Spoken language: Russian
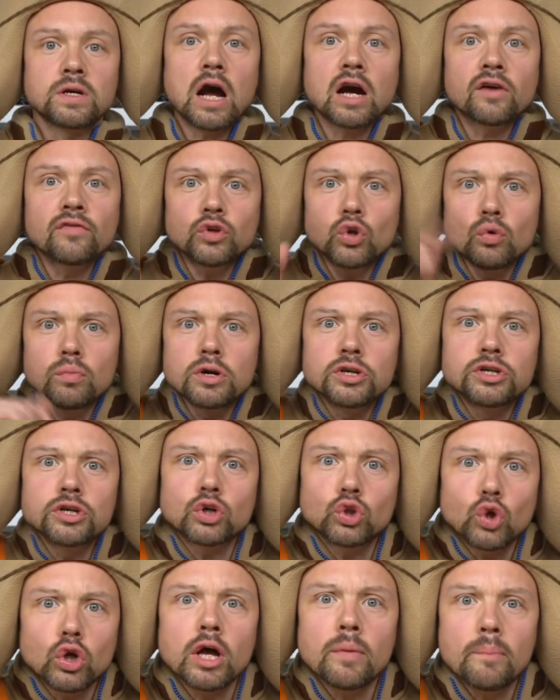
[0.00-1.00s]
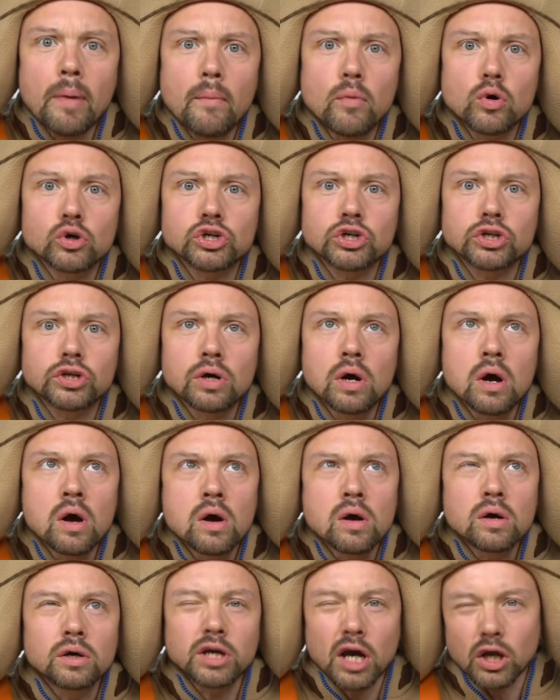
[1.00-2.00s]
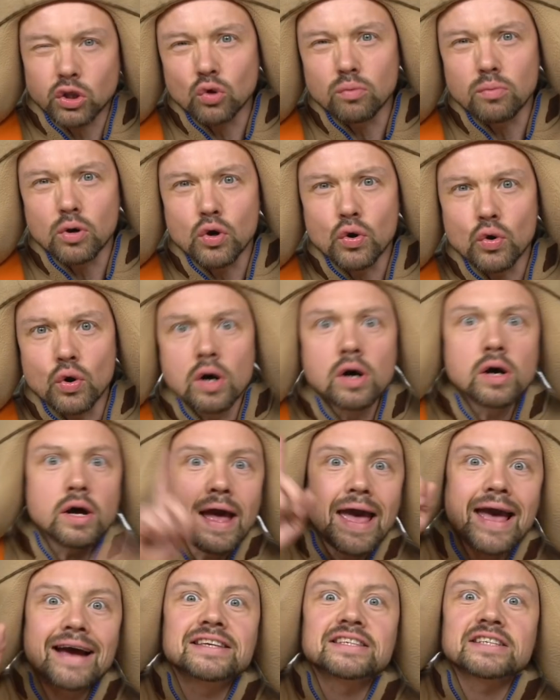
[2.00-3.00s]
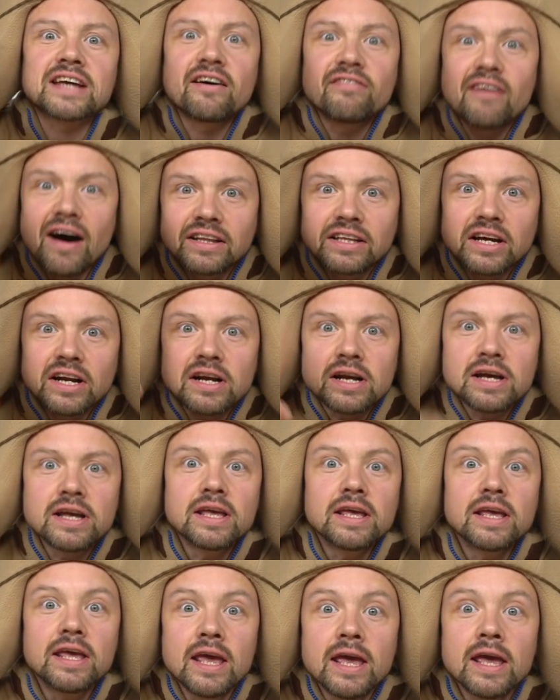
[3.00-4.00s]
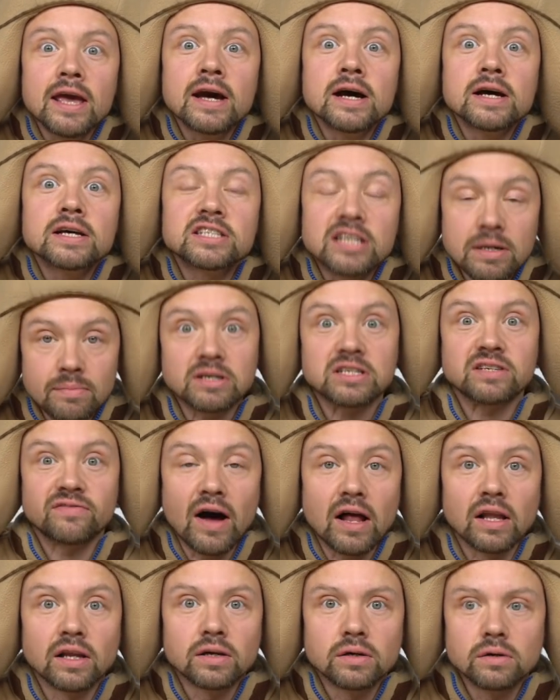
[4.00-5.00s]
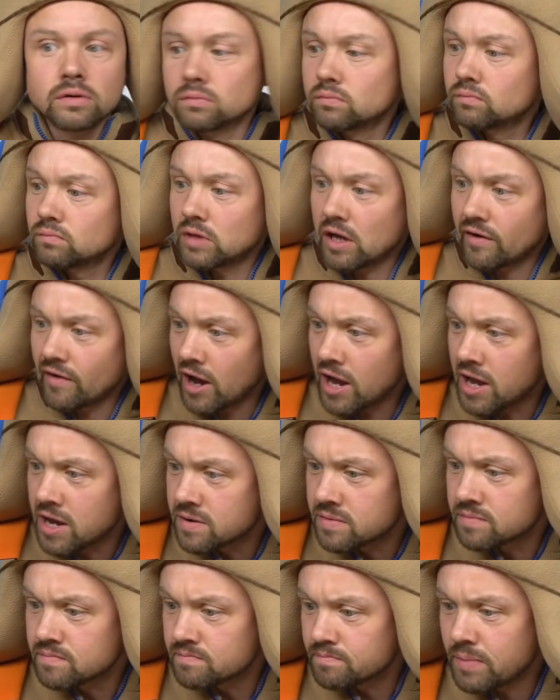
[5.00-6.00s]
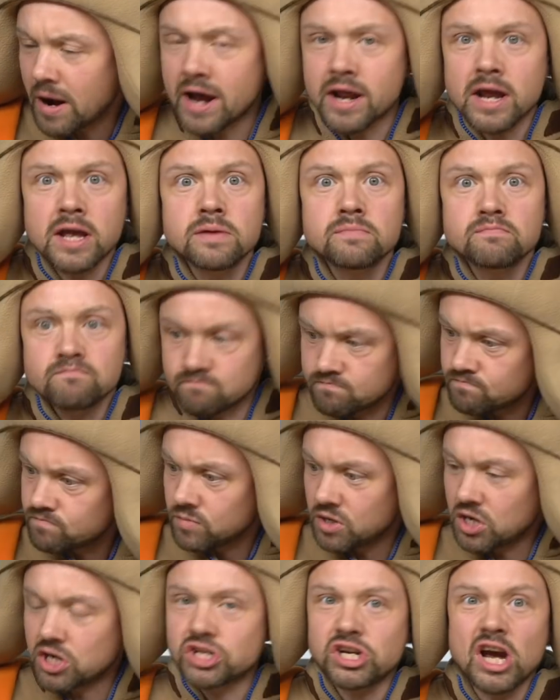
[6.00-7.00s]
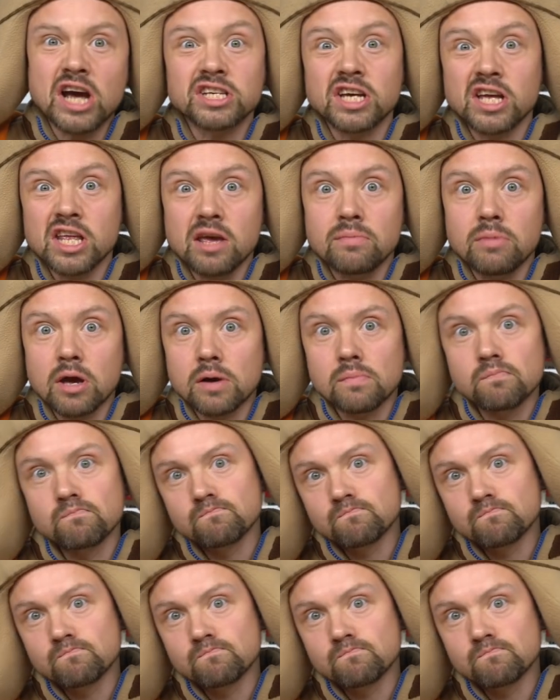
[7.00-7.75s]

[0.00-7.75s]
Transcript: Как вы думаете, кто нам поможет? Я думаю, экскаватор и самосвал. Давай, парень, Езжай за ними.